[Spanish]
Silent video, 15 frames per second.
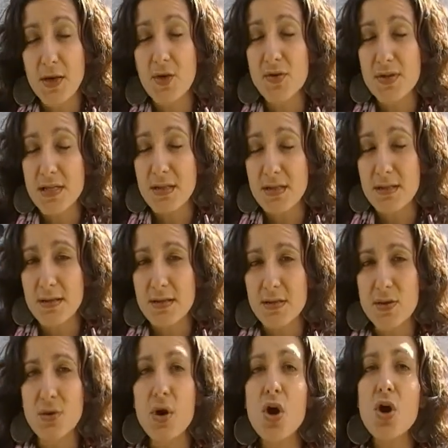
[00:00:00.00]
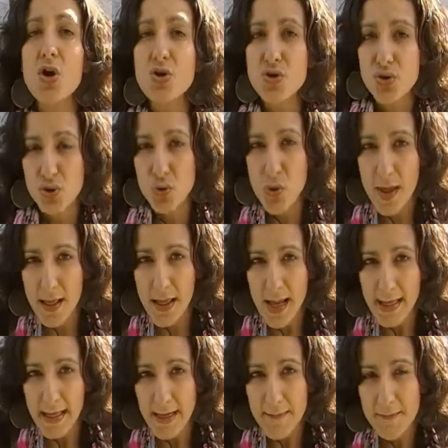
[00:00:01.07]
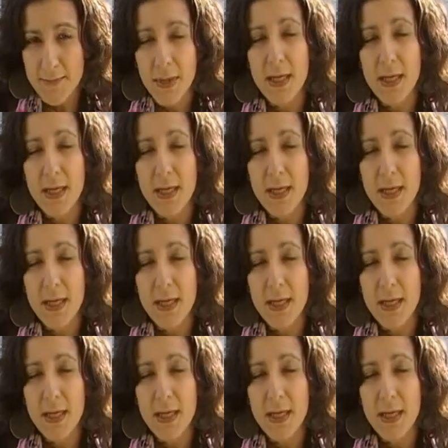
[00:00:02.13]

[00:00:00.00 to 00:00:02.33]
y concientización ciudadana.